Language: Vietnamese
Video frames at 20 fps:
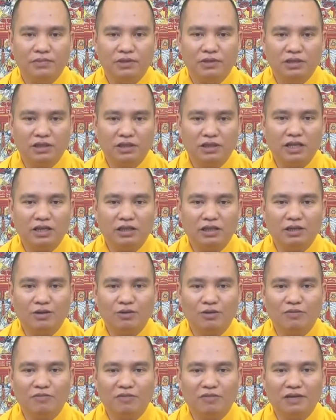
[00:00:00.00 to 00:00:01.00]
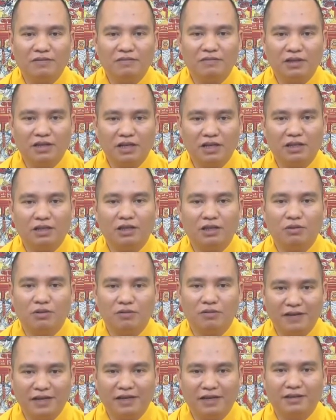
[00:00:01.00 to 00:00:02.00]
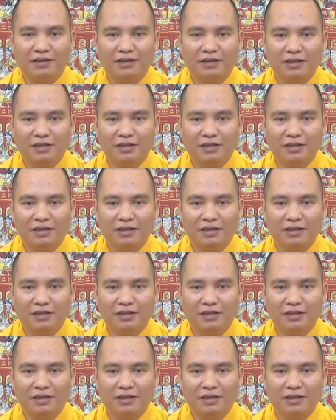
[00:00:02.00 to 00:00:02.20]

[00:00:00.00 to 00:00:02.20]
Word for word: giữa đệ tử của Phật với đệ tử của Phật